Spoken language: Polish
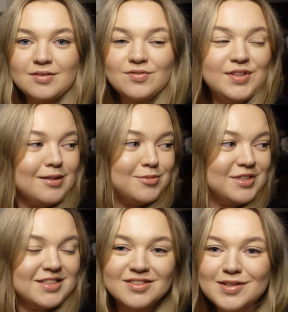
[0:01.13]
Witam
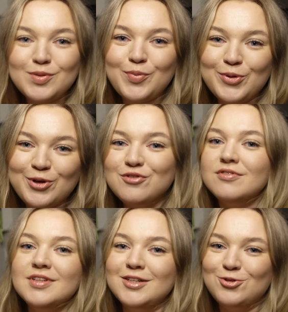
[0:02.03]
się z Wami
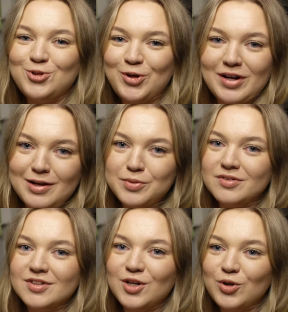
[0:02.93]
ponownie, już trochę lepiej
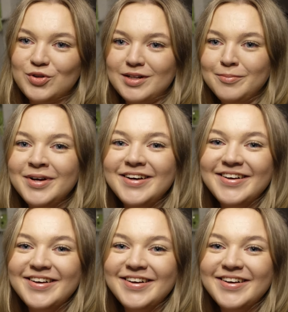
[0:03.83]
wyglądam.